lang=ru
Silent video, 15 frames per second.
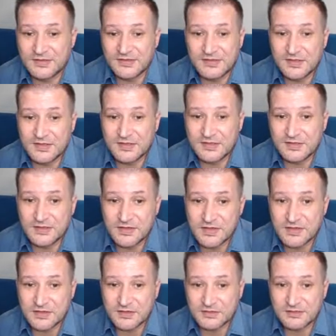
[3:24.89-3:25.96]
здесь
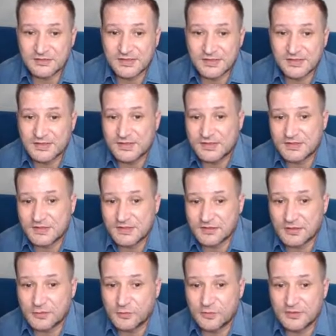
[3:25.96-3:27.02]
не детский сад
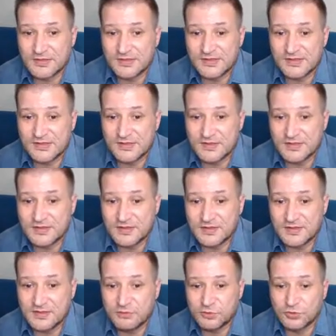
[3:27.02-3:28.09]
какой-то, здесь
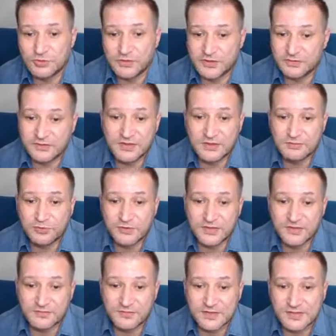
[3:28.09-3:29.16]
не, будут, не
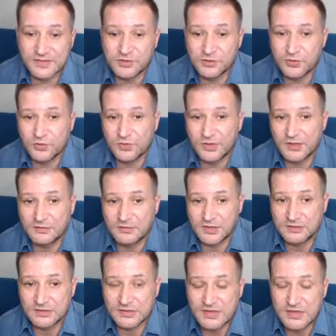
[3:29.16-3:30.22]
будет вас никто
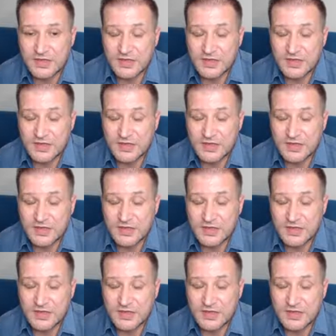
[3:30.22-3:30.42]
уговаривать,